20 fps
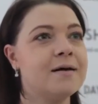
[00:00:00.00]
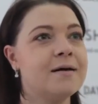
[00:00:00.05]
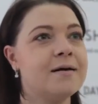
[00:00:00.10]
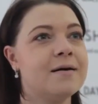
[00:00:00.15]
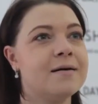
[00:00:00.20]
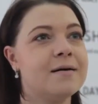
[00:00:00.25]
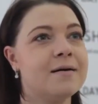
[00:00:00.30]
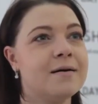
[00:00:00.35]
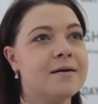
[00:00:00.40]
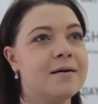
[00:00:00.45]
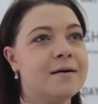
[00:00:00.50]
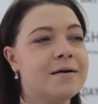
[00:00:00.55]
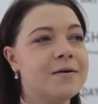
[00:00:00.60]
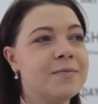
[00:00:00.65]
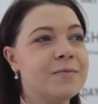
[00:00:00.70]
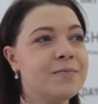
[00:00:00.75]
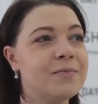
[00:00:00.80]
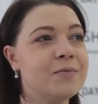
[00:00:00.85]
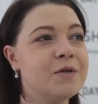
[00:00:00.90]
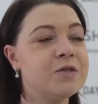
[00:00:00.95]
а,
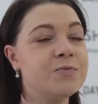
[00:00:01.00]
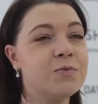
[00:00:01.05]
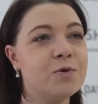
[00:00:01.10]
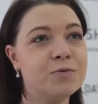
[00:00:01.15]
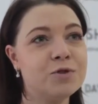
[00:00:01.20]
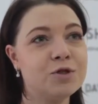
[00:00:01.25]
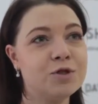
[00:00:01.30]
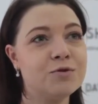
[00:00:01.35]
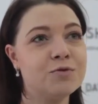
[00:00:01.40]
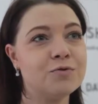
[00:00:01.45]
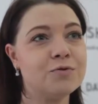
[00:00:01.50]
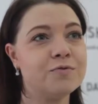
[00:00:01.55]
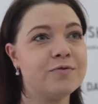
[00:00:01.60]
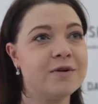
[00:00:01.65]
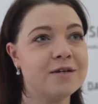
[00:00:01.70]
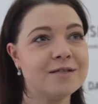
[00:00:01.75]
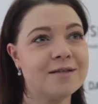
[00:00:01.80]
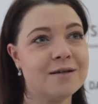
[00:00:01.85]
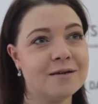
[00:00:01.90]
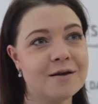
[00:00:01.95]
с помощью
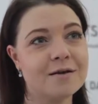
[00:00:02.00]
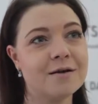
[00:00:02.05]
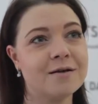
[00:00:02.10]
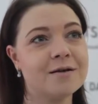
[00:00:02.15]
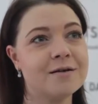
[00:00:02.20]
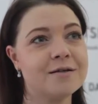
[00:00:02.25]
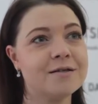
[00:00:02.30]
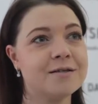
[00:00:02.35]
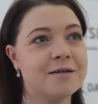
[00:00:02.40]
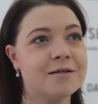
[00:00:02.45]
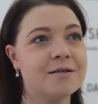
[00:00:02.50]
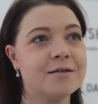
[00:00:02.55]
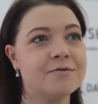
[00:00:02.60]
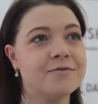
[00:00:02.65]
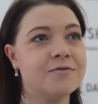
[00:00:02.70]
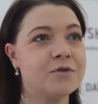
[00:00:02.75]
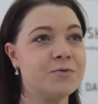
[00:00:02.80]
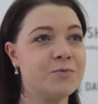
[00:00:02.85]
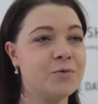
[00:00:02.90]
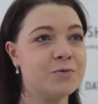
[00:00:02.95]
вас, да, как
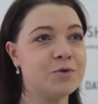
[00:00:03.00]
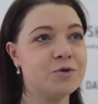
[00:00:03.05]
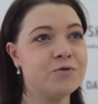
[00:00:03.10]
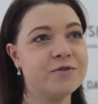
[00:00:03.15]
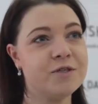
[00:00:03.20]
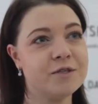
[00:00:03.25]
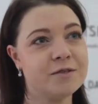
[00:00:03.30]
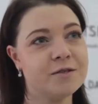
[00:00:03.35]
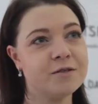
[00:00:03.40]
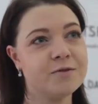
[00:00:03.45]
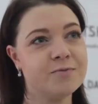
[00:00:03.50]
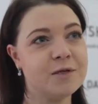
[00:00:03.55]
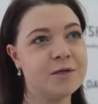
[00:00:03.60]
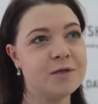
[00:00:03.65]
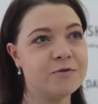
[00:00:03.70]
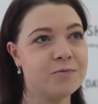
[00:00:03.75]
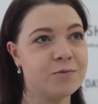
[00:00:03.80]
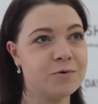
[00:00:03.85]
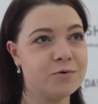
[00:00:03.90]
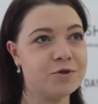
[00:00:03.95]
организаторов, и с помощью всех
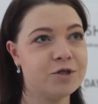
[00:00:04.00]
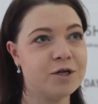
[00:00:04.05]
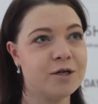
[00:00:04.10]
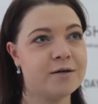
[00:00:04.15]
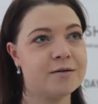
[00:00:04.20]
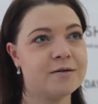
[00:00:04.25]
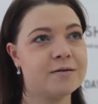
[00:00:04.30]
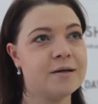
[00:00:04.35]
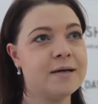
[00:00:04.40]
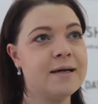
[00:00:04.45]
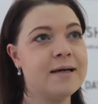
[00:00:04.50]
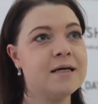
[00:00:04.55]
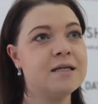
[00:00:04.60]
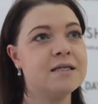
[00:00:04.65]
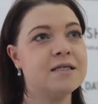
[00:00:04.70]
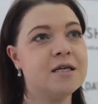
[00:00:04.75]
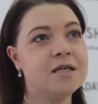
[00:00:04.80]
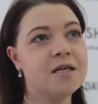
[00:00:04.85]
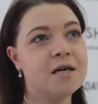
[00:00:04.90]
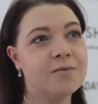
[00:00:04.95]
экспертов получает
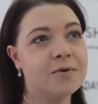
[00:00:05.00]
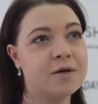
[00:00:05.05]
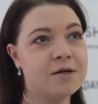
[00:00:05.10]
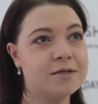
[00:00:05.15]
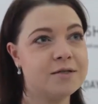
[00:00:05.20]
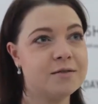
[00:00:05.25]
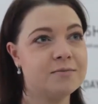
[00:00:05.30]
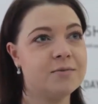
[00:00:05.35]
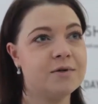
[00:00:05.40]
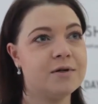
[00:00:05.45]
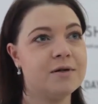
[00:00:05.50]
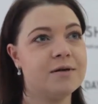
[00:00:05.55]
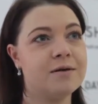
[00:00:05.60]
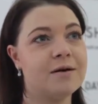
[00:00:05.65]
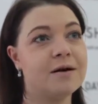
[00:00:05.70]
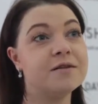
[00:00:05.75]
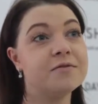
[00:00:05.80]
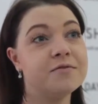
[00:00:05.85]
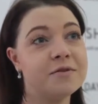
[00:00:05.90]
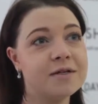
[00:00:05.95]
те необходимые
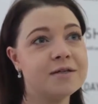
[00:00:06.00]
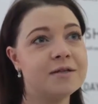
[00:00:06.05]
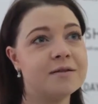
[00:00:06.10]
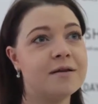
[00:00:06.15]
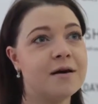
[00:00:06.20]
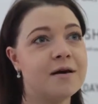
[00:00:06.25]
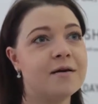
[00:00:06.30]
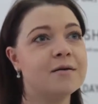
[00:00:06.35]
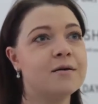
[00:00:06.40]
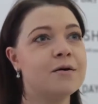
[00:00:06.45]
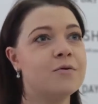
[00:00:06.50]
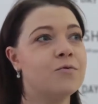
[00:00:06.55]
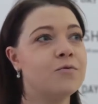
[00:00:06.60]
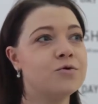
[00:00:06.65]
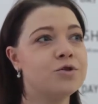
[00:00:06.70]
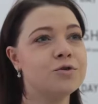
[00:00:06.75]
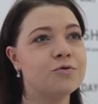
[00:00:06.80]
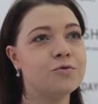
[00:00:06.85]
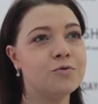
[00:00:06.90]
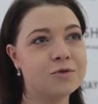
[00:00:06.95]
ответы на
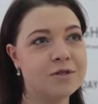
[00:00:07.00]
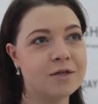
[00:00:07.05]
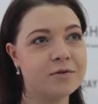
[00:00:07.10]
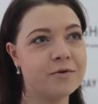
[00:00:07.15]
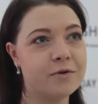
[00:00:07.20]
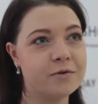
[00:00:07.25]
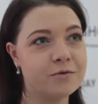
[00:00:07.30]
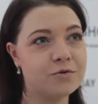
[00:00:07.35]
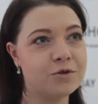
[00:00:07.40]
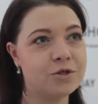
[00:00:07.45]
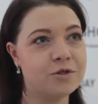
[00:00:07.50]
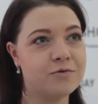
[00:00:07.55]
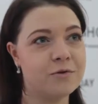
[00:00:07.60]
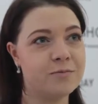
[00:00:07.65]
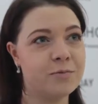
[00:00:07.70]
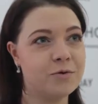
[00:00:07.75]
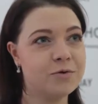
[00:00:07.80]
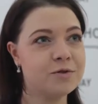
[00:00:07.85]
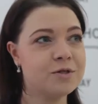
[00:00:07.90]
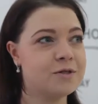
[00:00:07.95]
очень остро волнующие
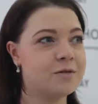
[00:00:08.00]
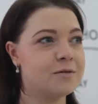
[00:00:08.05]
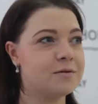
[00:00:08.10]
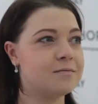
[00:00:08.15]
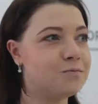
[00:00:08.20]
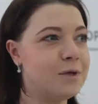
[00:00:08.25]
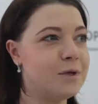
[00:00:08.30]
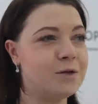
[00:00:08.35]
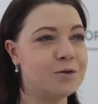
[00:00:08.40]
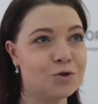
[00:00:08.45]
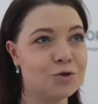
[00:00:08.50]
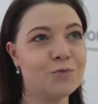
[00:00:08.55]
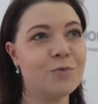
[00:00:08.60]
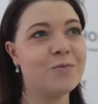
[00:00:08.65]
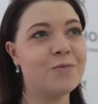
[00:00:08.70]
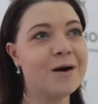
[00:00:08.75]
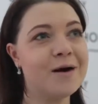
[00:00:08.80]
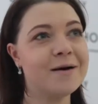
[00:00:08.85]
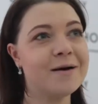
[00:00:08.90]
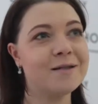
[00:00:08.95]
вопросы, что
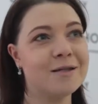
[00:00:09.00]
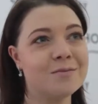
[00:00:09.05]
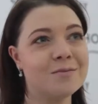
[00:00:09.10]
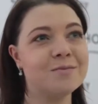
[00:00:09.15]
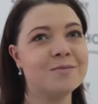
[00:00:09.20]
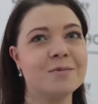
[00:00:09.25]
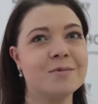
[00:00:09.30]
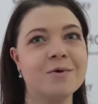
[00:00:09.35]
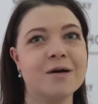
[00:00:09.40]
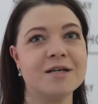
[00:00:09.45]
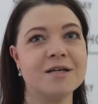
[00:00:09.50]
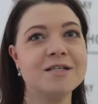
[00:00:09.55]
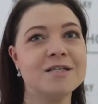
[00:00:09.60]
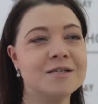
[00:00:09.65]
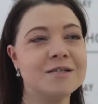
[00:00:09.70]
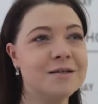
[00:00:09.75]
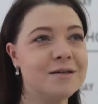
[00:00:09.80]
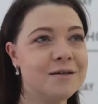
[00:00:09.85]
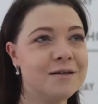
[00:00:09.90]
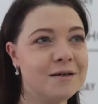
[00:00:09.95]
помогает им
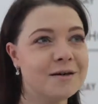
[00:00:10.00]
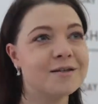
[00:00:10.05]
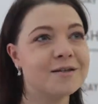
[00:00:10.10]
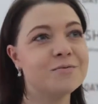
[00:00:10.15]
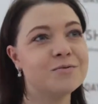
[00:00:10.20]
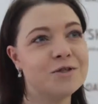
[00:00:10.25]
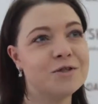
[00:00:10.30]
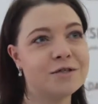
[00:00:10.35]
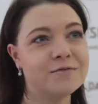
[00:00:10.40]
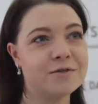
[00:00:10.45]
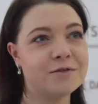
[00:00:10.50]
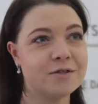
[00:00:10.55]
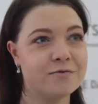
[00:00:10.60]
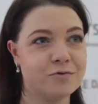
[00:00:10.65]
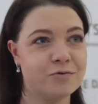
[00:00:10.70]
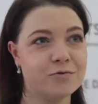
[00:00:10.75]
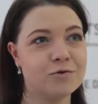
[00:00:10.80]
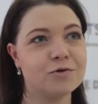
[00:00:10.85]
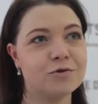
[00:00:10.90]
расти и адаптироваться в новых